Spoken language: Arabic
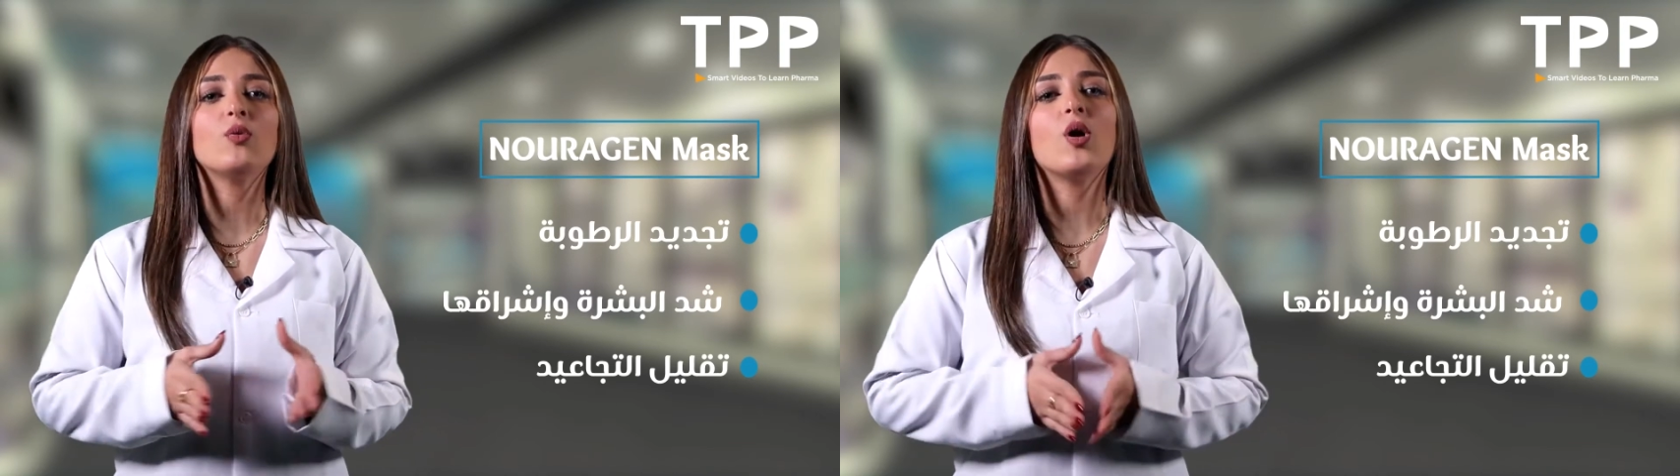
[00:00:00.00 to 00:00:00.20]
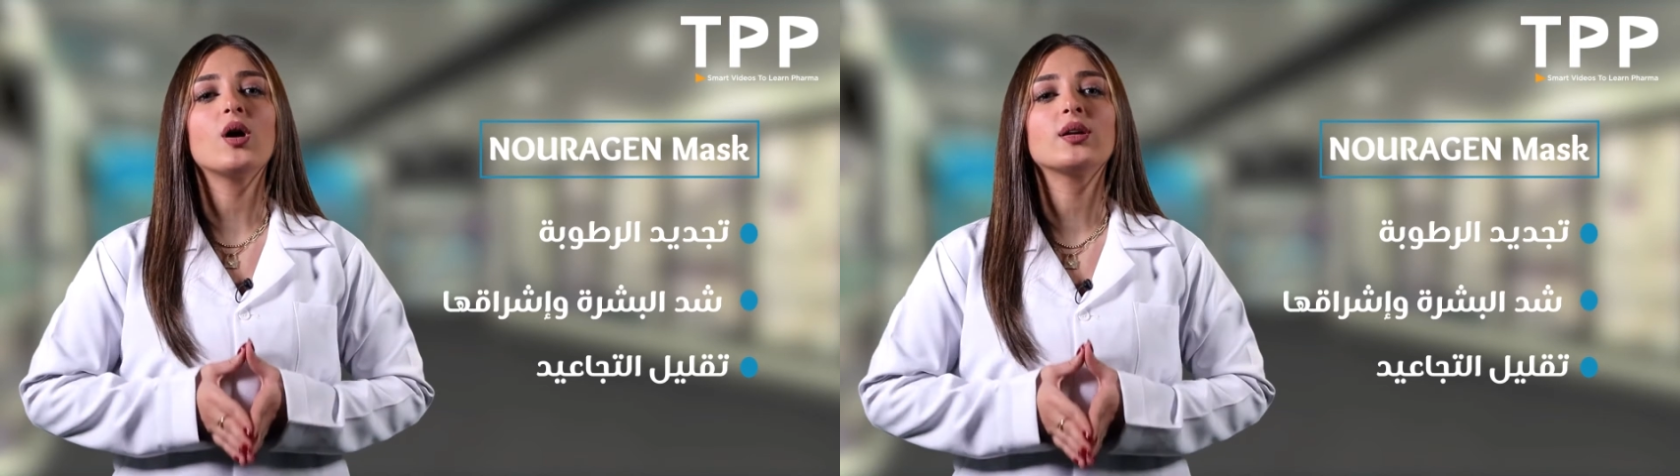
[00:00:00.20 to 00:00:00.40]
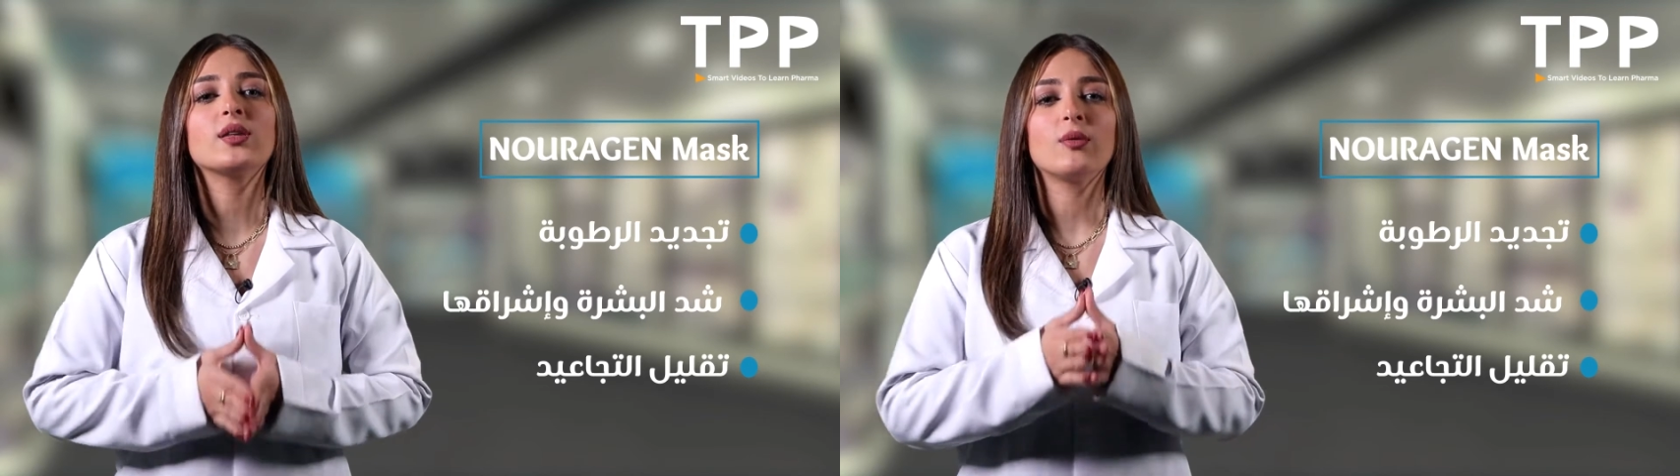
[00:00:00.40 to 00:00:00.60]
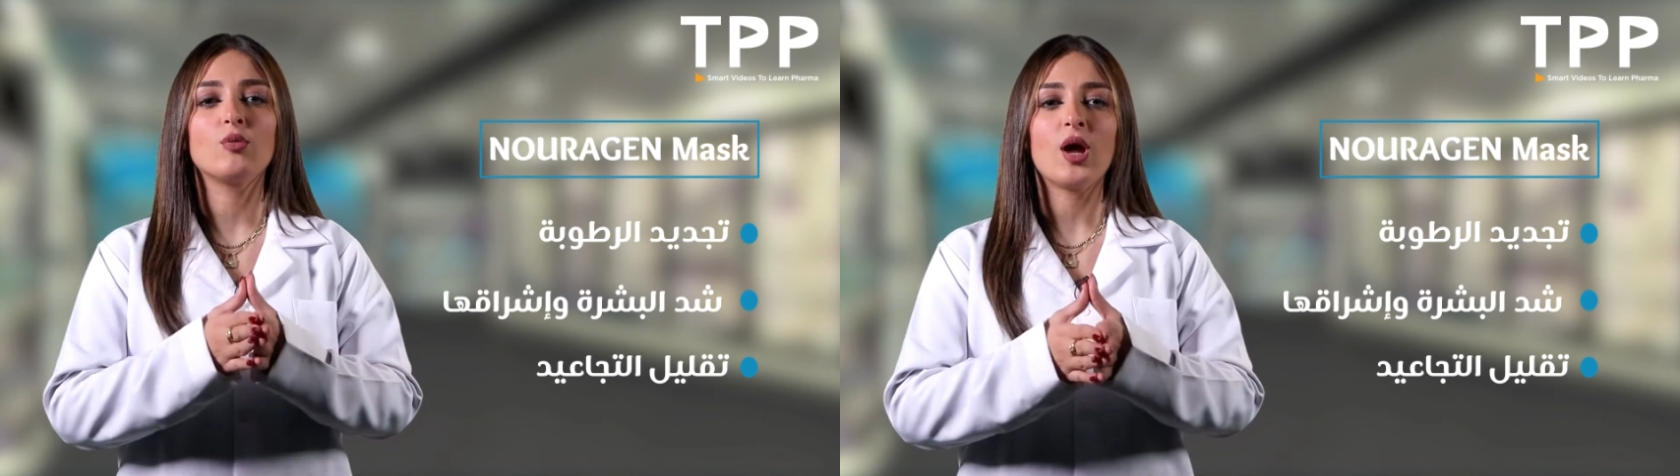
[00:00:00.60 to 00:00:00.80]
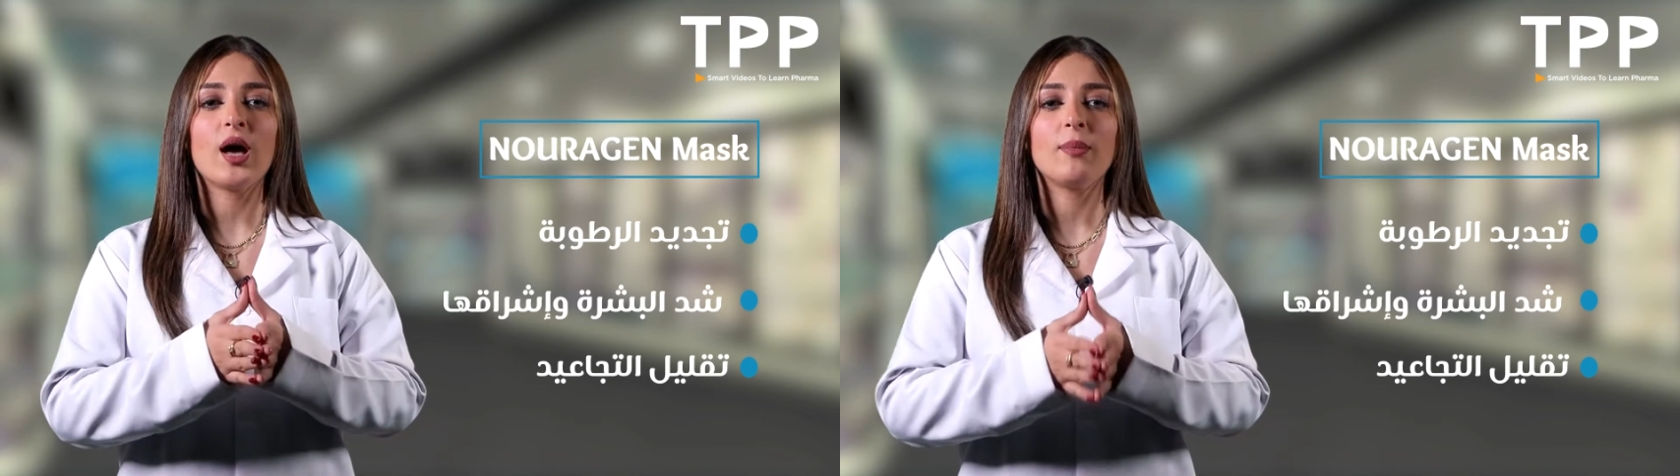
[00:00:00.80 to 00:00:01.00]
وأكثر
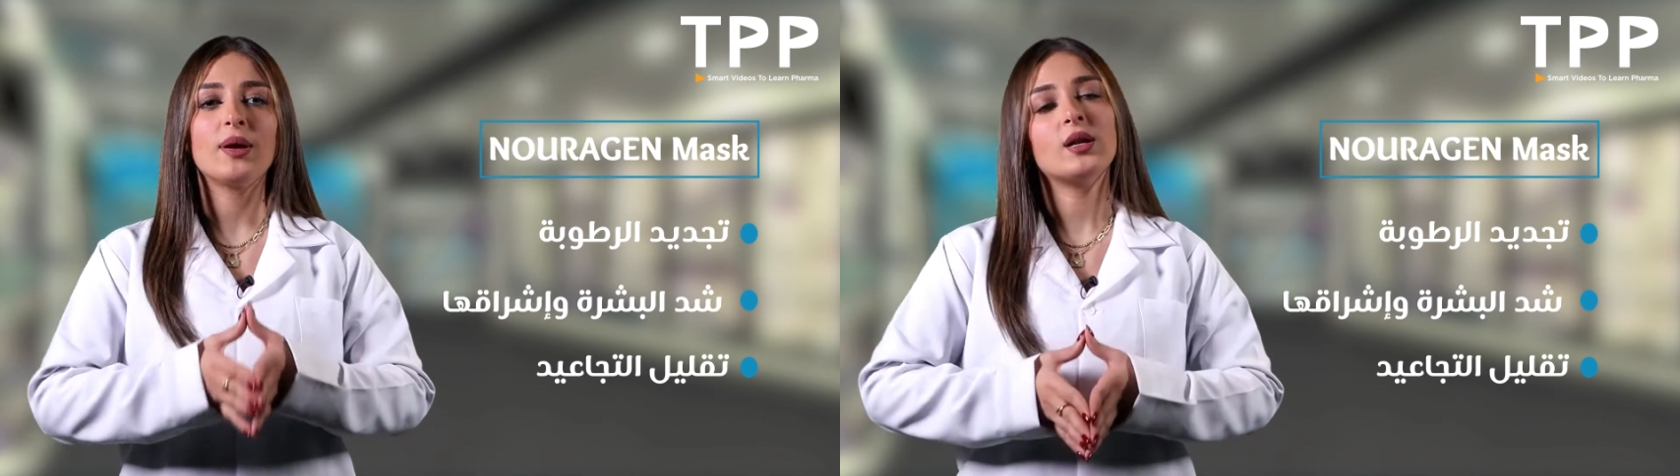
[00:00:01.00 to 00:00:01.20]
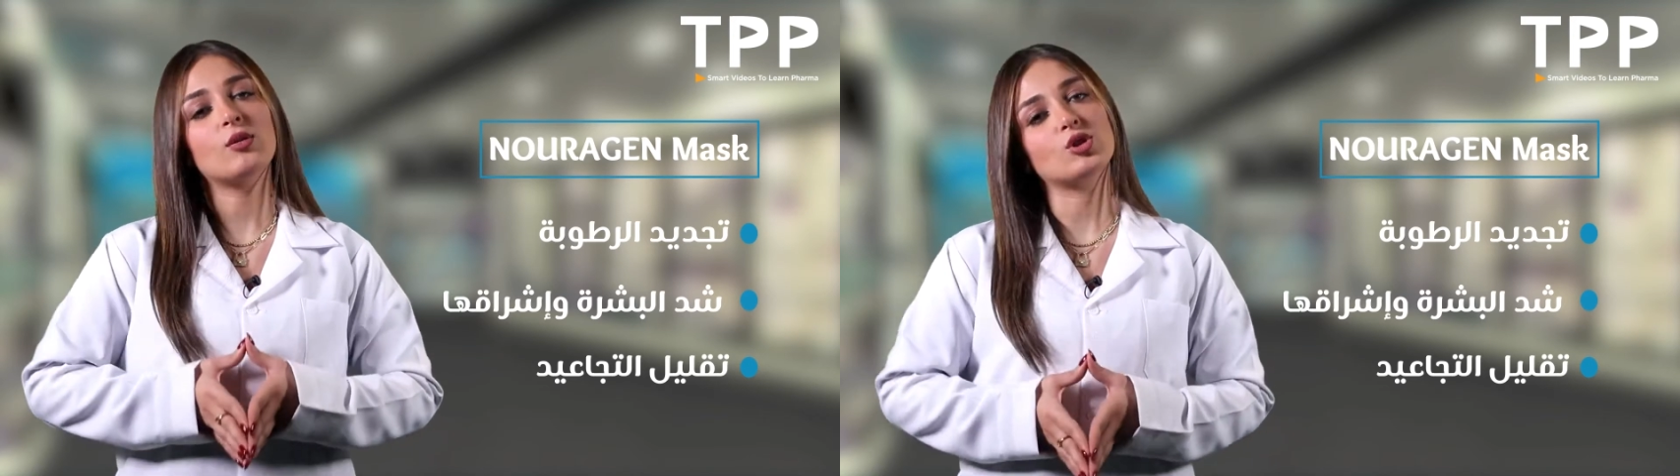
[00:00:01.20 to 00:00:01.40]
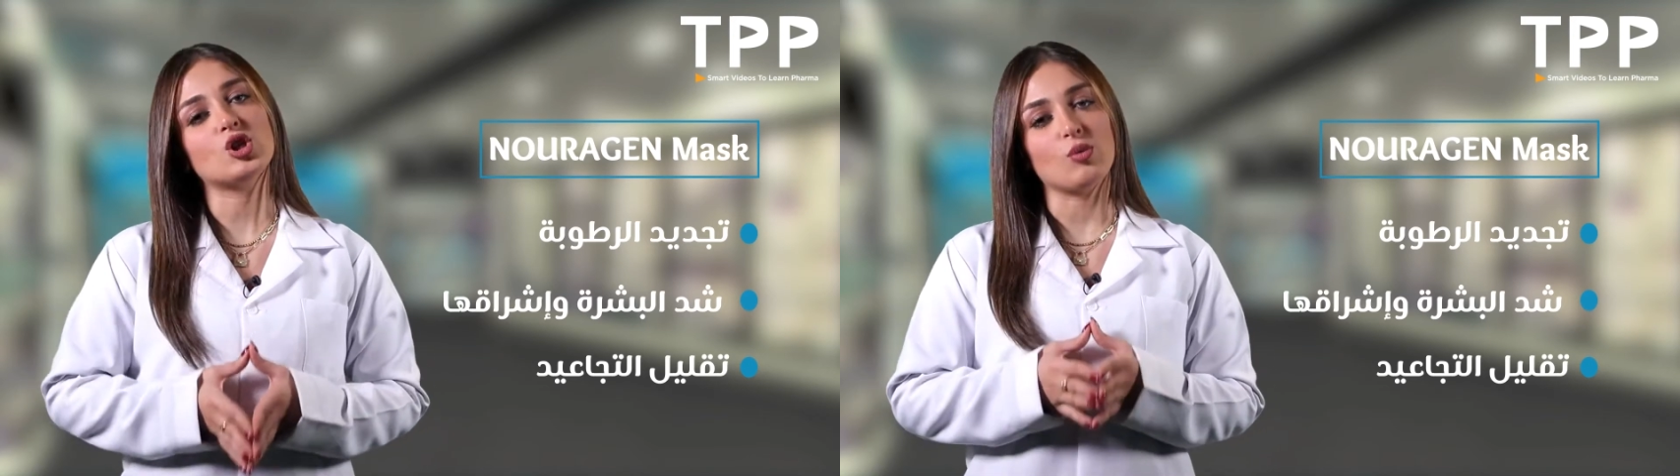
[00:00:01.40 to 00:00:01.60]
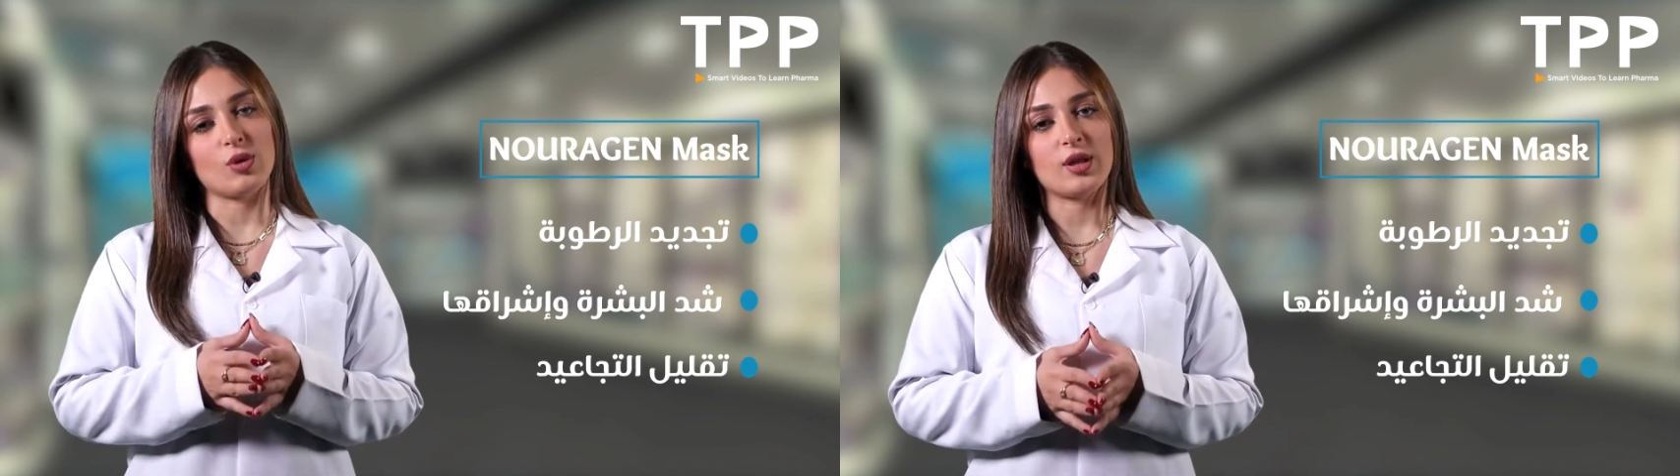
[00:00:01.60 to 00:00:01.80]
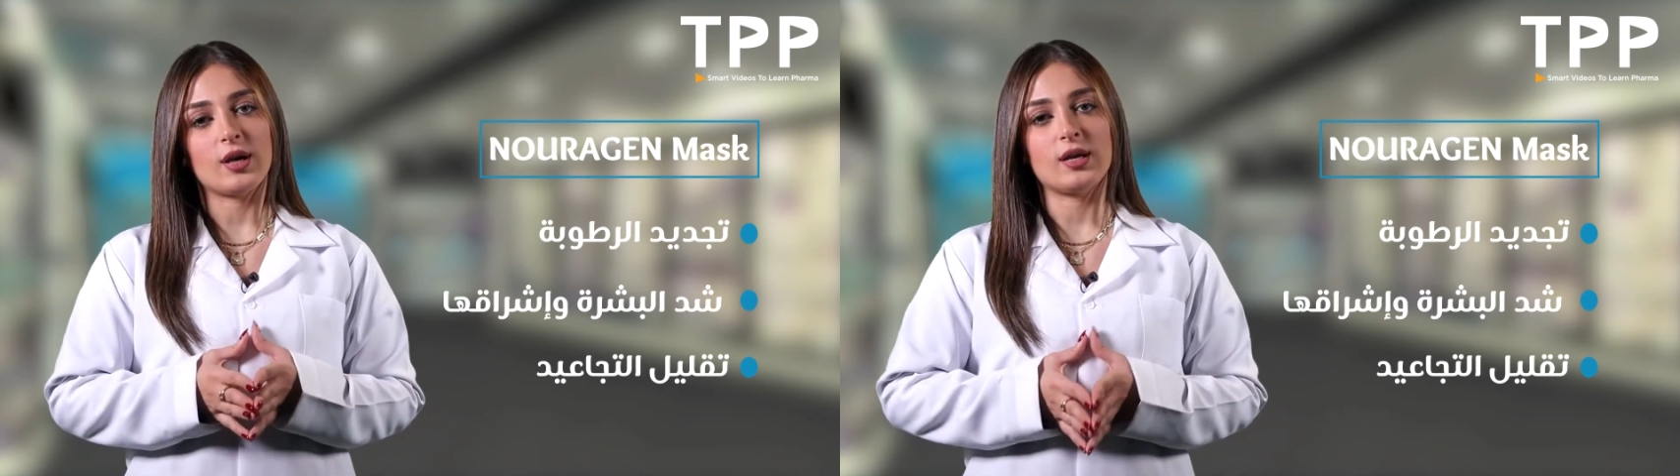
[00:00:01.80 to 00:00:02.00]
ملائمة للوجه
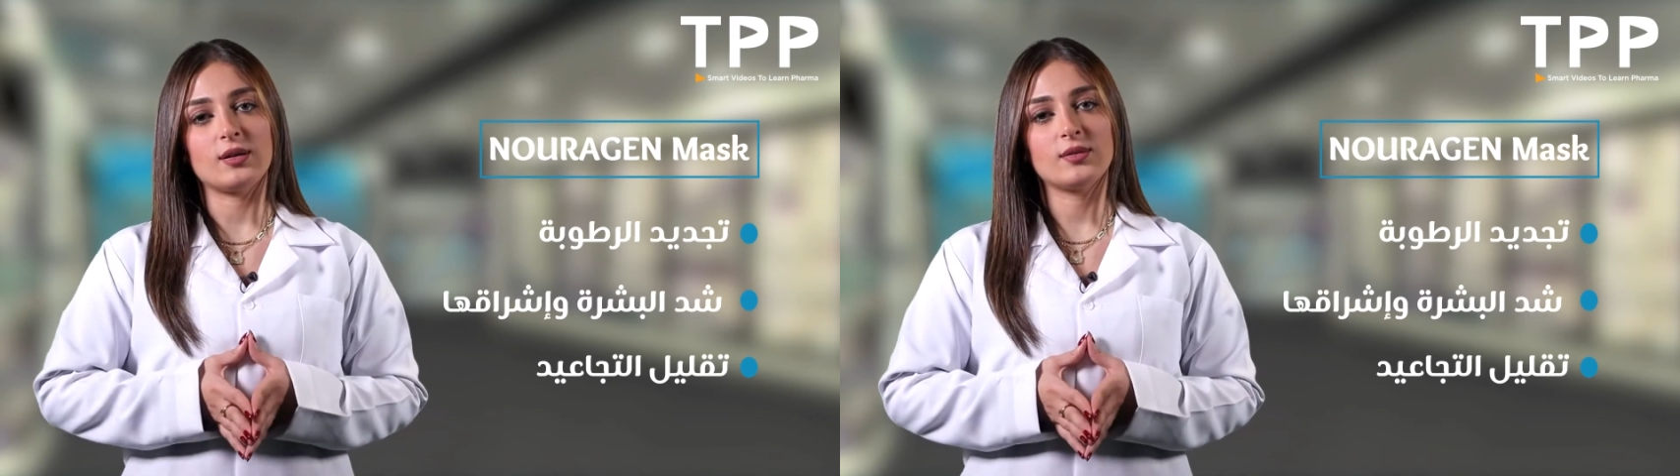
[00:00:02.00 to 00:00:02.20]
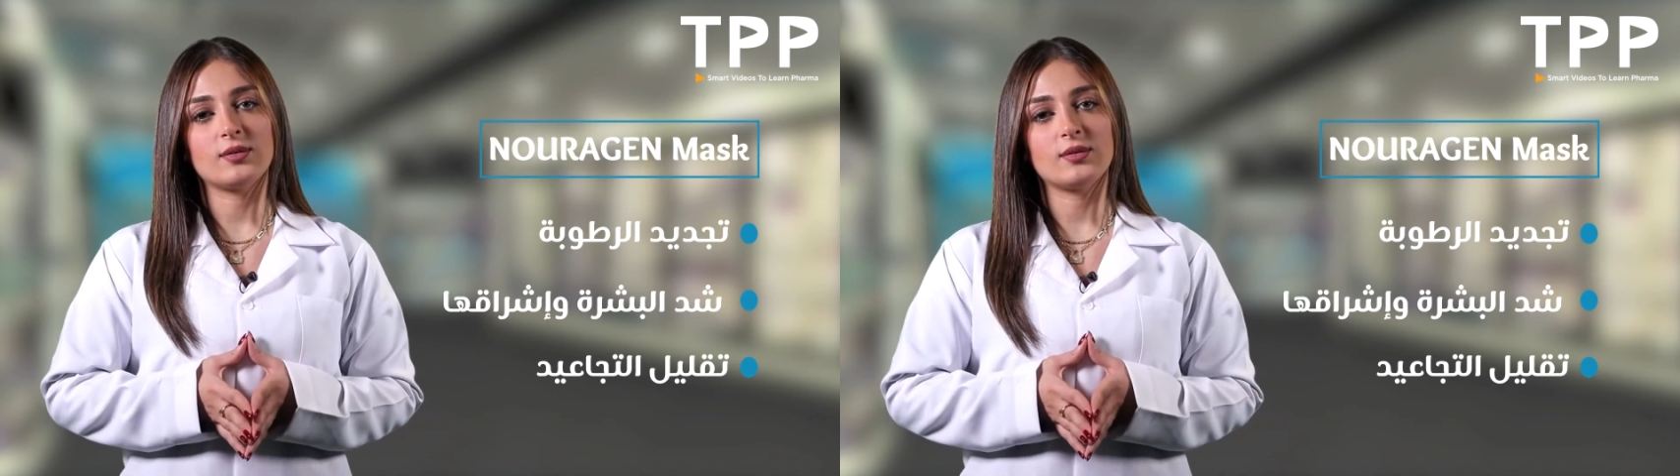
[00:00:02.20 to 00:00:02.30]
والذقن